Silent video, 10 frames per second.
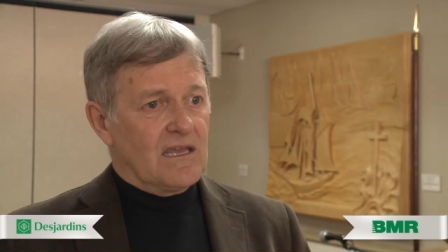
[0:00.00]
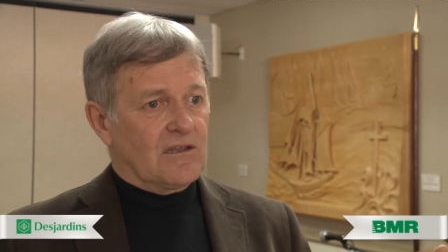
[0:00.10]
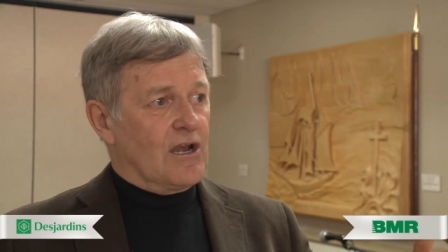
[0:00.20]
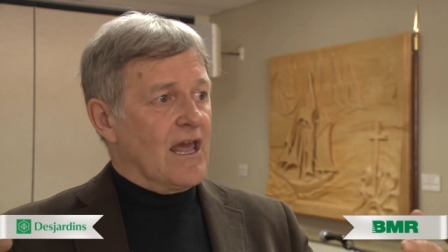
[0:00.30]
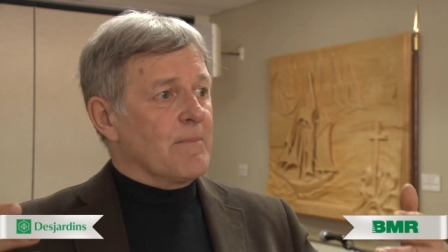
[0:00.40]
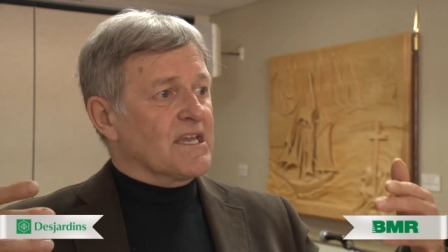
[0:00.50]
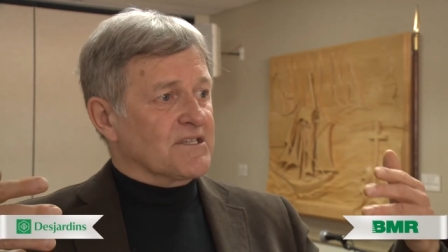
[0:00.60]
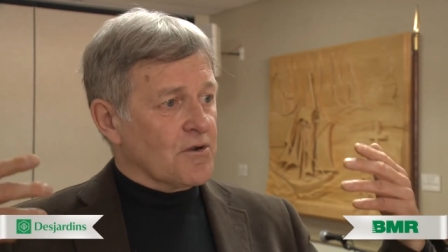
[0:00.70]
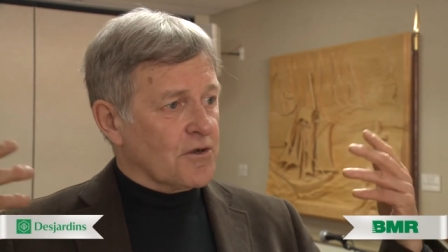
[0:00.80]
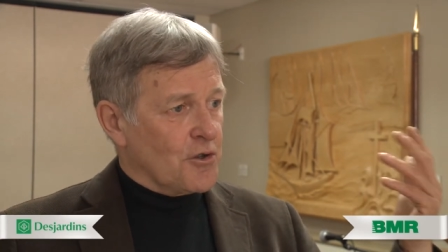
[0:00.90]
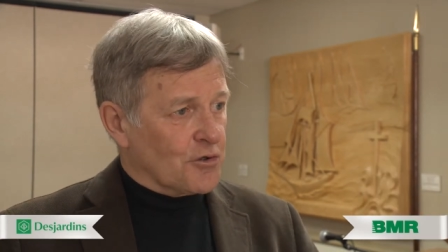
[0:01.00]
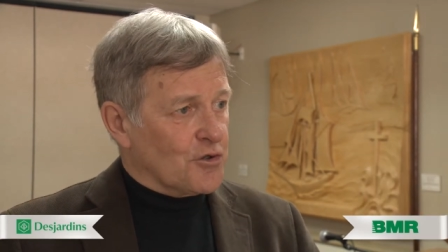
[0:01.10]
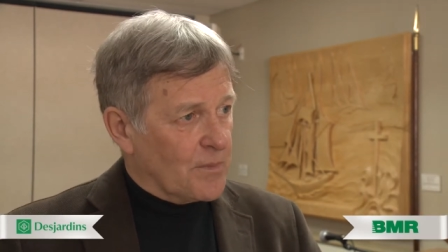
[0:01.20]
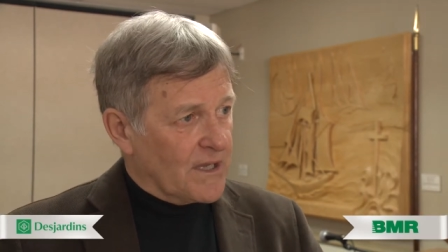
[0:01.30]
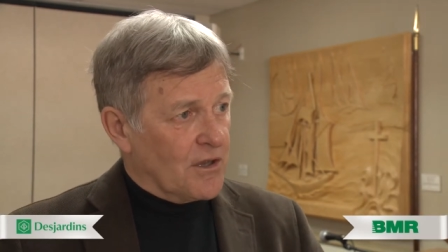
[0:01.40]
que la maison qu'a
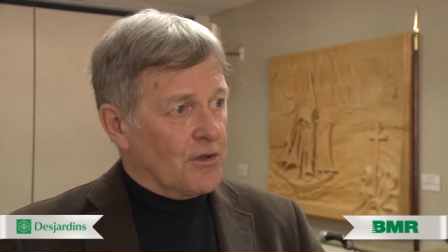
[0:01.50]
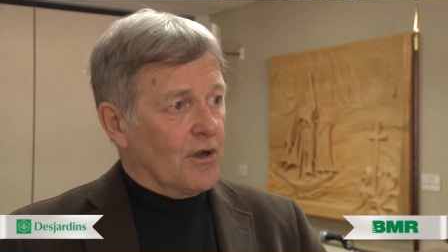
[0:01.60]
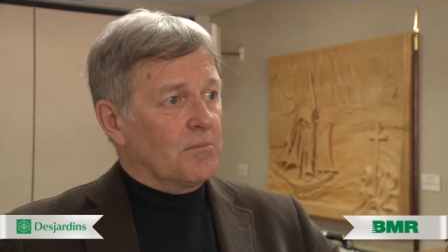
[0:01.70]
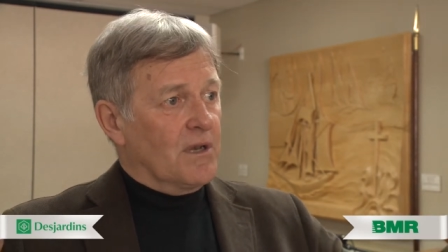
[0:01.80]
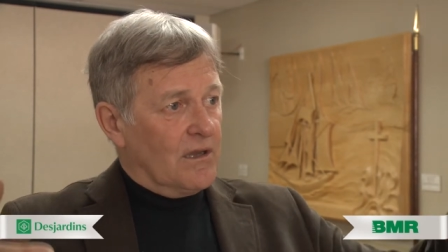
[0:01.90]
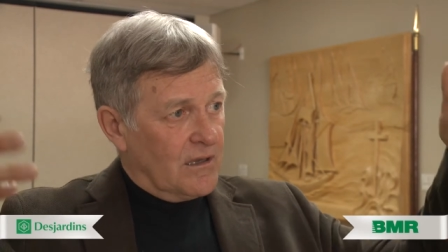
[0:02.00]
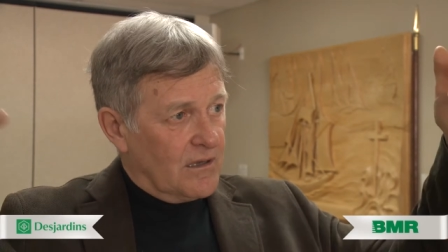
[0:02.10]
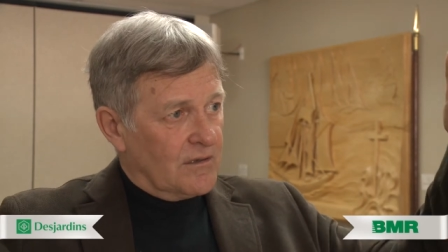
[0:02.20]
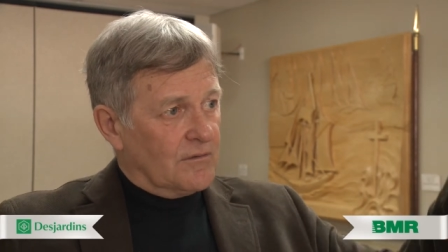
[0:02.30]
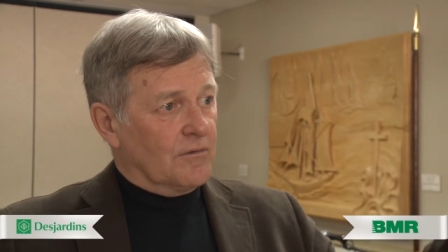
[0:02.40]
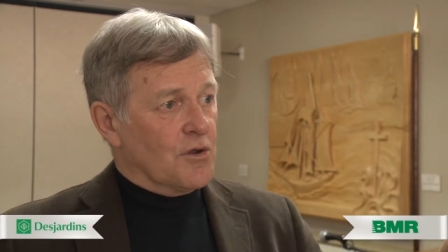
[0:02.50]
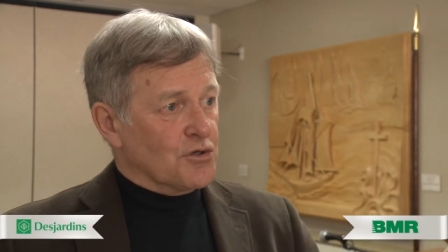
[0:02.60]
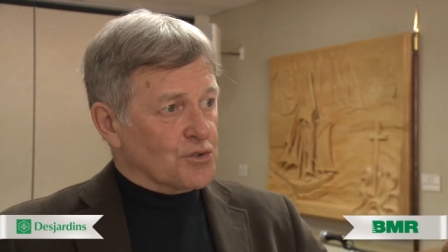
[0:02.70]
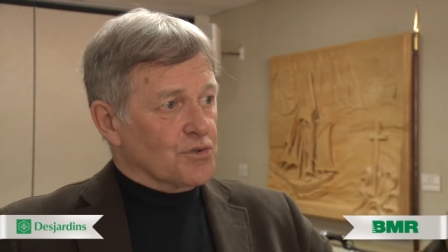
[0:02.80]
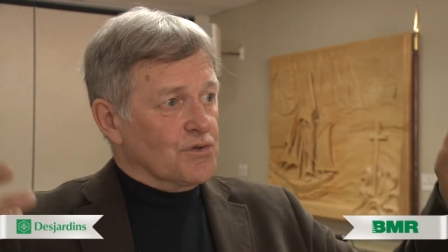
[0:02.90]
occupée un noble euh, ou un
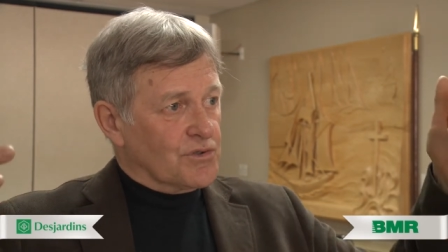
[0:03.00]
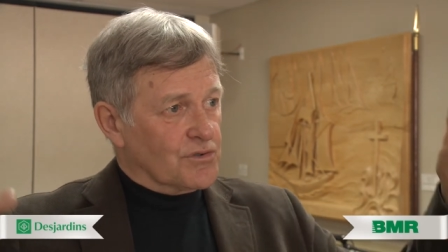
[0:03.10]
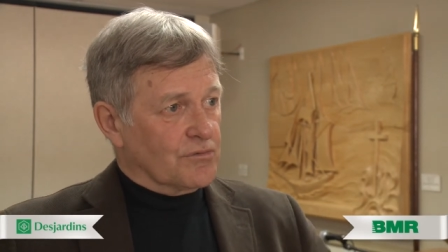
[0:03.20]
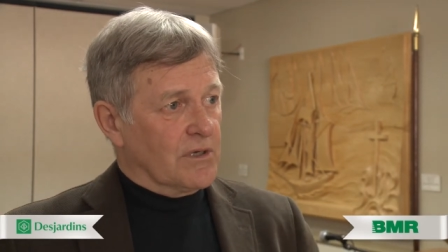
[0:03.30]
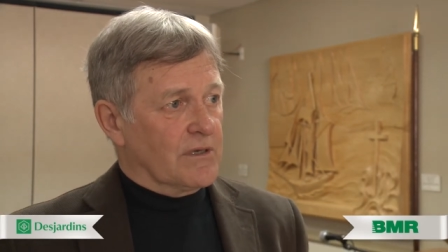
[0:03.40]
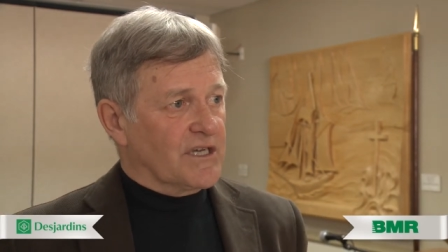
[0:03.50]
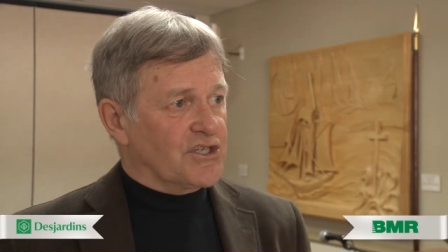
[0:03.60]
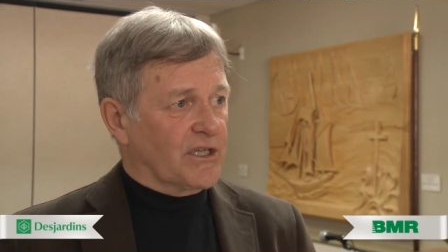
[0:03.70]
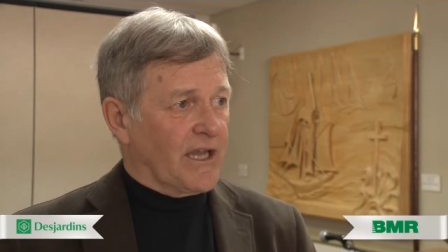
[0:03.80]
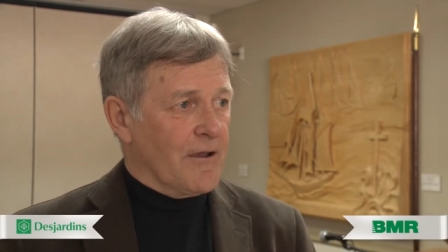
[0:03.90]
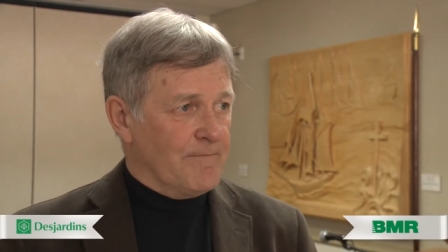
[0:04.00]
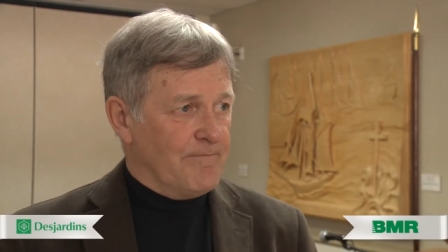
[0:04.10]
juge ou etc.